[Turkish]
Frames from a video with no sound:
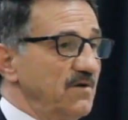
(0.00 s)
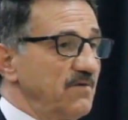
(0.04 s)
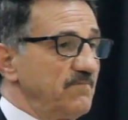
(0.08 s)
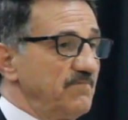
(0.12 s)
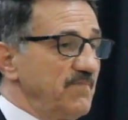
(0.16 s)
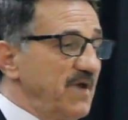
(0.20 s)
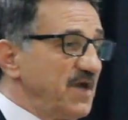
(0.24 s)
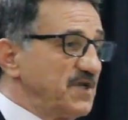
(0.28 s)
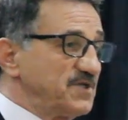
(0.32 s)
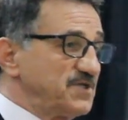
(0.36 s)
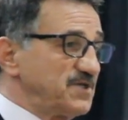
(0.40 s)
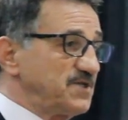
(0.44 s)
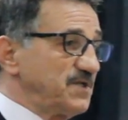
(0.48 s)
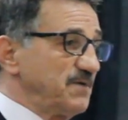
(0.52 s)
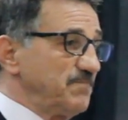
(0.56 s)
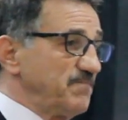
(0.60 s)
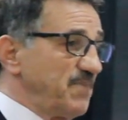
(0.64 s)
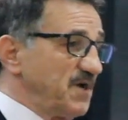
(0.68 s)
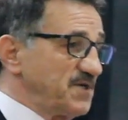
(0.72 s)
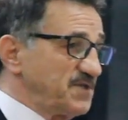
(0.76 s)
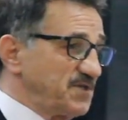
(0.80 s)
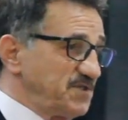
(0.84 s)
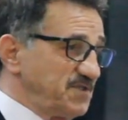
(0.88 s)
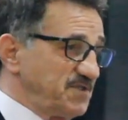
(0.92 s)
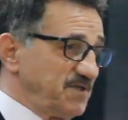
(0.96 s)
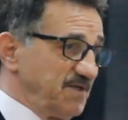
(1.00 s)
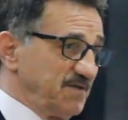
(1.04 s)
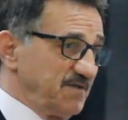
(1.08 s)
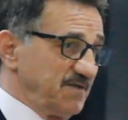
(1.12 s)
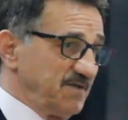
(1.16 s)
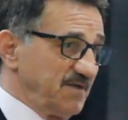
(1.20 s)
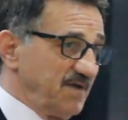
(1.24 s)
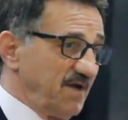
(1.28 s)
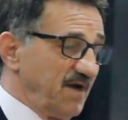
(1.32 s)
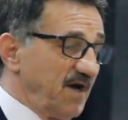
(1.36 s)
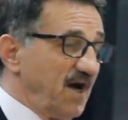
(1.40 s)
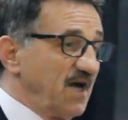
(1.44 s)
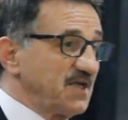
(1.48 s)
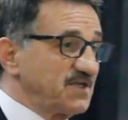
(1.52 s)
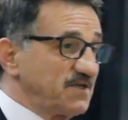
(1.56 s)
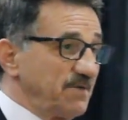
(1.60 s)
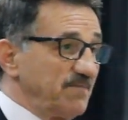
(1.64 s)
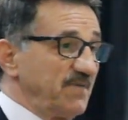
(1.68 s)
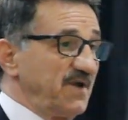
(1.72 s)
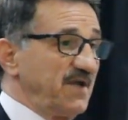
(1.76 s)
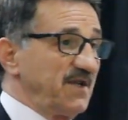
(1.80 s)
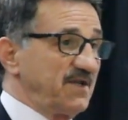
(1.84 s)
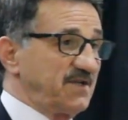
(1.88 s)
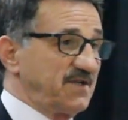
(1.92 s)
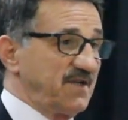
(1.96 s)
Meclisin başısın,
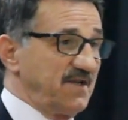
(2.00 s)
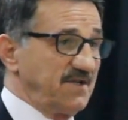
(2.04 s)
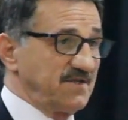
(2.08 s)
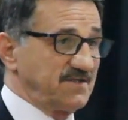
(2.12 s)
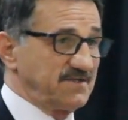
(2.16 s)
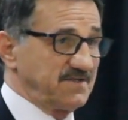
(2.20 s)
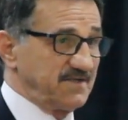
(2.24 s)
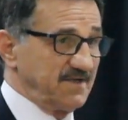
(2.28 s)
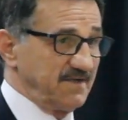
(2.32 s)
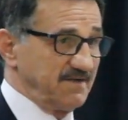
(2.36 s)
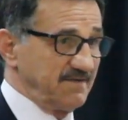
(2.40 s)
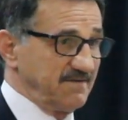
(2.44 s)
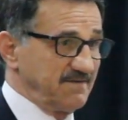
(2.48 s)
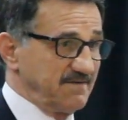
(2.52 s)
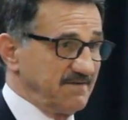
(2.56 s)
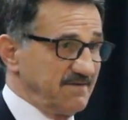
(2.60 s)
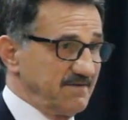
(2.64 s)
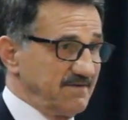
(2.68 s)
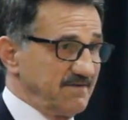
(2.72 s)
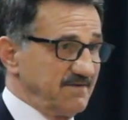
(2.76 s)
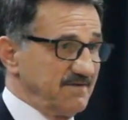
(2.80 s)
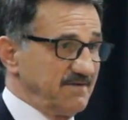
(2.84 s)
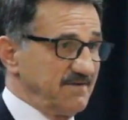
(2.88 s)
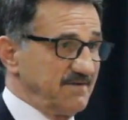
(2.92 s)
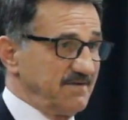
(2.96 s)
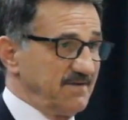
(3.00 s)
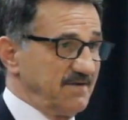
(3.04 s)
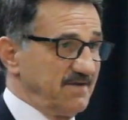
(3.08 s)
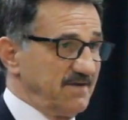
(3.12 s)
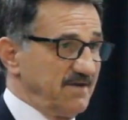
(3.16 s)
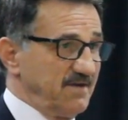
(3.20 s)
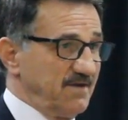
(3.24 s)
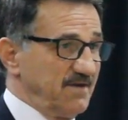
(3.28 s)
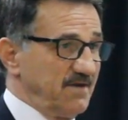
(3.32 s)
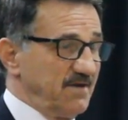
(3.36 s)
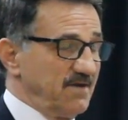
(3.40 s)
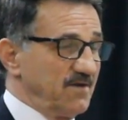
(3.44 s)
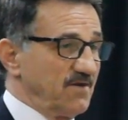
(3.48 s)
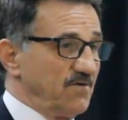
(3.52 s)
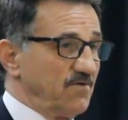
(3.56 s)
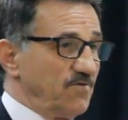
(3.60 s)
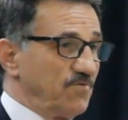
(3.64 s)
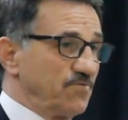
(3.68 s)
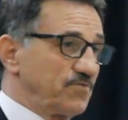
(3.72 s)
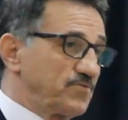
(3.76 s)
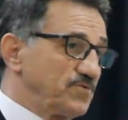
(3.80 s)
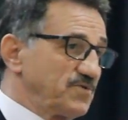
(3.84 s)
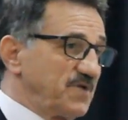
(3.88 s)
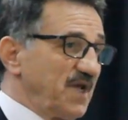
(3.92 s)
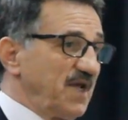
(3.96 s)
harcama yetkilisisin.
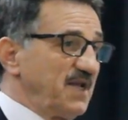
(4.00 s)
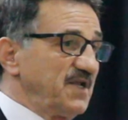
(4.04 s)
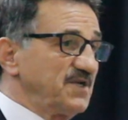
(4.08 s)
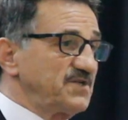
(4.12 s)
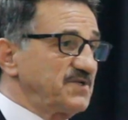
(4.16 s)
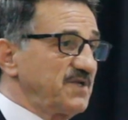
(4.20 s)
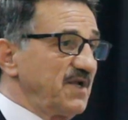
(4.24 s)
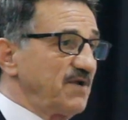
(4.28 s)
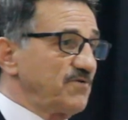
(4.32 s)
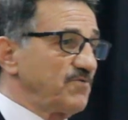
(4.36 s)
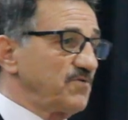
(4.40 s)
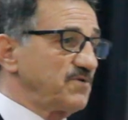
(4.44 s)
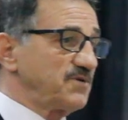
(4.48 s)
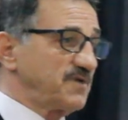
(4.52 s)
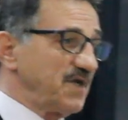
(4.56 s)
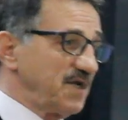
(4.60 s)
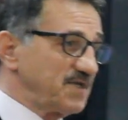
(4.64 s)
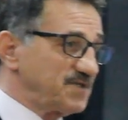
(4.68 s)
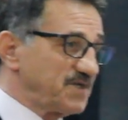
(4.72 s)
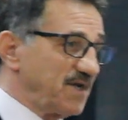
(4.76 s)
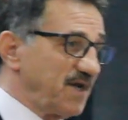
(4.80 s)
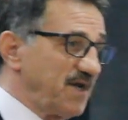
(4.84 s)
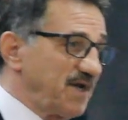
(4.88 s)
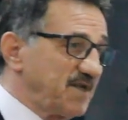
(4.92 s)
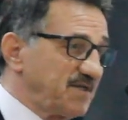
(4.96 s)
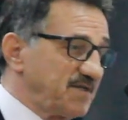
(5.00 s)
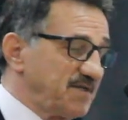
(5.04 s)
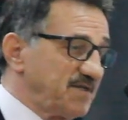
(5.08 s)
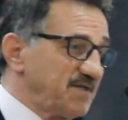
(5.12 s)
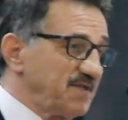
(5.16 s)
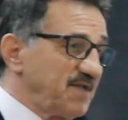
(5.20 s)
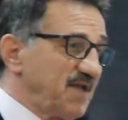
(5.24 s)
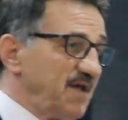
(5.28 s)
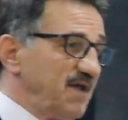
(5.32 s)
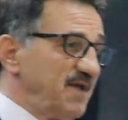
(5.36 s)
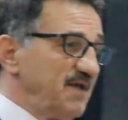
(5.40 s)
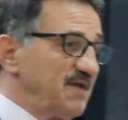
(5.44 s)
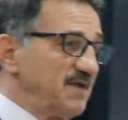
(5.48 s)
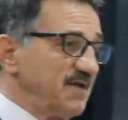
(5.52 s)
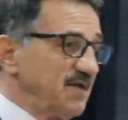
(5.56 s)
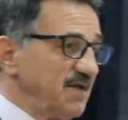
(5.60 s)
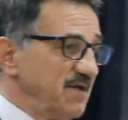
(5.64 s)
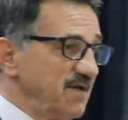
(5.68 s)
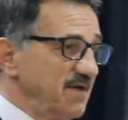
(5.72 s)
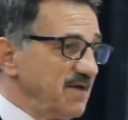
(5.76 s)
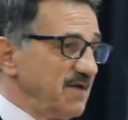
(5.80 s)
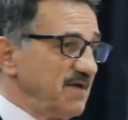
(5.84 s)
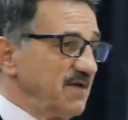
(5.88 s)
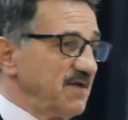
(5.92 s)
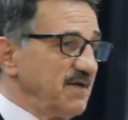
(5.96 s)
Bu güzel işleri ortaya çıkarttığında
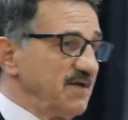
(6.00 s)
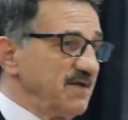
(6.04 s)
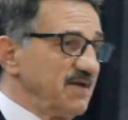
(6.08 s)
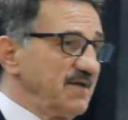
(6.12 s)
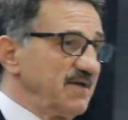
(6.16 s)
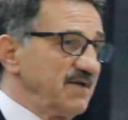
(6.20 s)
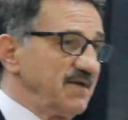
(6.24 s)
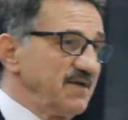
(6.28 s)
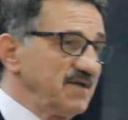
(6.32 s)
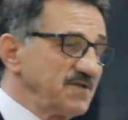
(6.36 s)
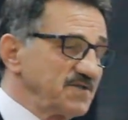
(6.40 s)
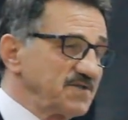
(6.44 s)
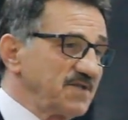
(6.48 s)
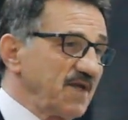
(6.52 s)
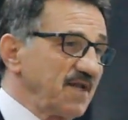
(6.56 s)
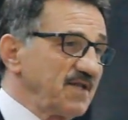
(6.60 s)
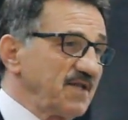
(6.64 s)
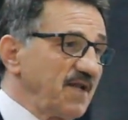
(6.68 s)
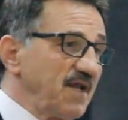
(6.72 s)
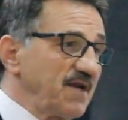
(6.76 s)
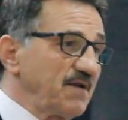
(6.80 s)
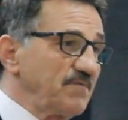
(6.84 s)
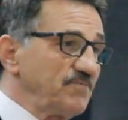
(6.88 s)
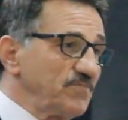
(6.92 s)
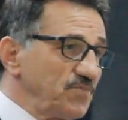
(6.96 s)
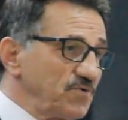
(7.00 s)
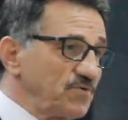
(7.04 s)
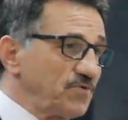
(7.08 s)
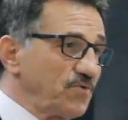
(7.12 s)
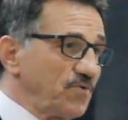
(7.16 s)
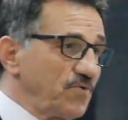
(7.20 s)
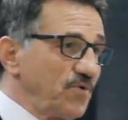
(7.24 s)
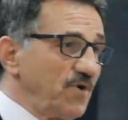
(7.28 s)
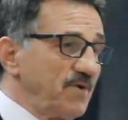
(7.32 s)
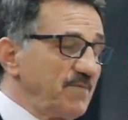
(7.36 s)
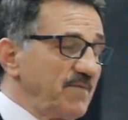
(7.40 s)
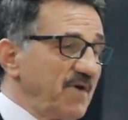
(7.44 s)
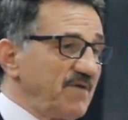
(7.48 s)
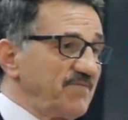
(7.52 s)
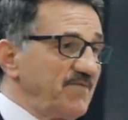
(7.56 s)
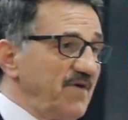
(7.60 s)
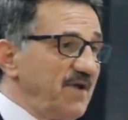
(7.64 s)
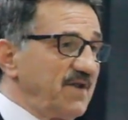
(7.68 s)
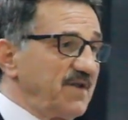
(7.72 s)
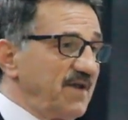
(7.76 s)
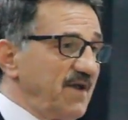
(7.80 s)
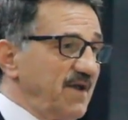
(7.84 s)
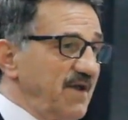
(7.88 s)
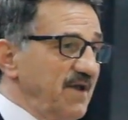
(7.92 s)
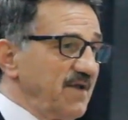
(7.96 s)
insanların mutlu görmek
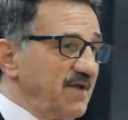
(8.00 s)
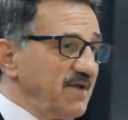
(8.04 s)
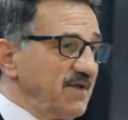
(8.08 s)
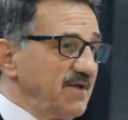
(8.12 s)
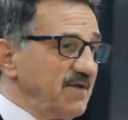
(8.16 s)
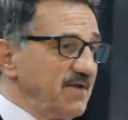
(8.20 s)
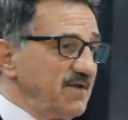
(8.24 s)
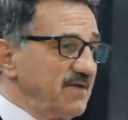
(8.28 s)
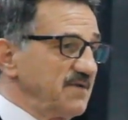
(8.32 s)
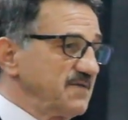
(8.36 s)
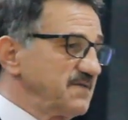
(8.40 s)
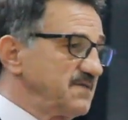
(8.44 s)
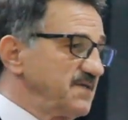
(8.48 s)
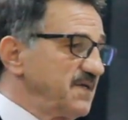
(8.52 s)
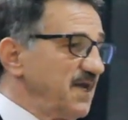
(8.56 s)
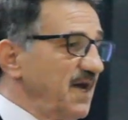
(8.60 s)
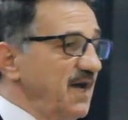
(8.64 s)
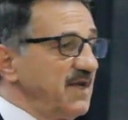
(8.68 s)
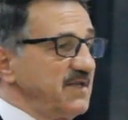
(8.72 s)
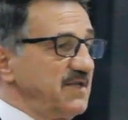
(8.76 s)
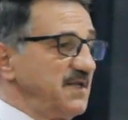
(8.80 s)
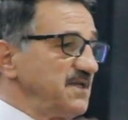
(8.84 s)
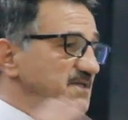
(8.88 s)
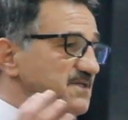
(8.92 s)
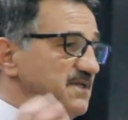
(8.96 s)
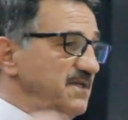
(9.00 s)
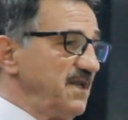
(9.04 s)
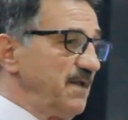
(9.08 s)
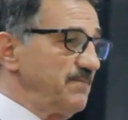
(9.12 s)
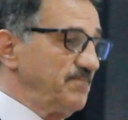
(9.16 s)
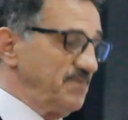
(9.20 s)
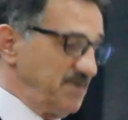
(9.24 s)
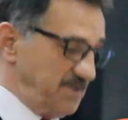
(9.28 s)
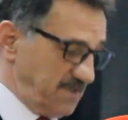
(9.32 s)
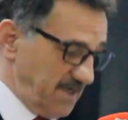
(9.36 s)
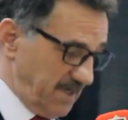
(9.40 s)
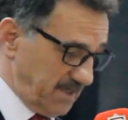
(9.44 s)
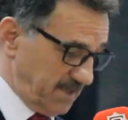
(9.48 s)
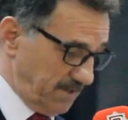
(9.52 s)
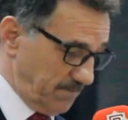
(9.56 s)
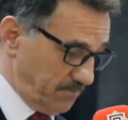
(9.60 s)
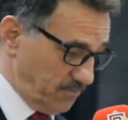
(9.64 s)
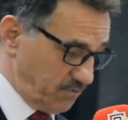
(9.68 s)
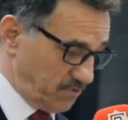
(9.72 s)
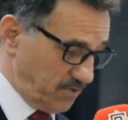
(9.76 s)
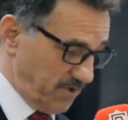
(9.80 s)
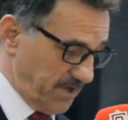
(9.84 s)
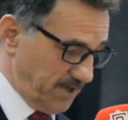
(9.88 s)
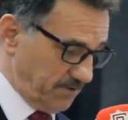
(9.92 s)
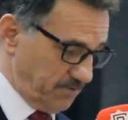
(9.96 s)
var ya, ziyadesiyle bizleri de
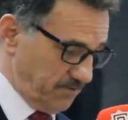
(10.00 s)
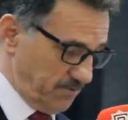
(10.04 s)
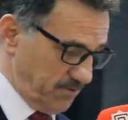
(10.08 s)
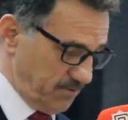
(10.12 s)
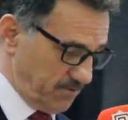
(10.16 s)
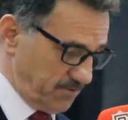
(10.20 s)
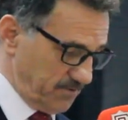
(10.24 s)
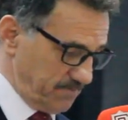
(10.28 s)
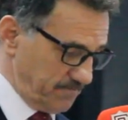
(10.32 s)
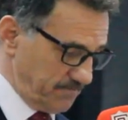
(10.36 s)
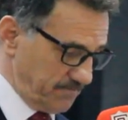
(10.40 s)
mutlu ediyor.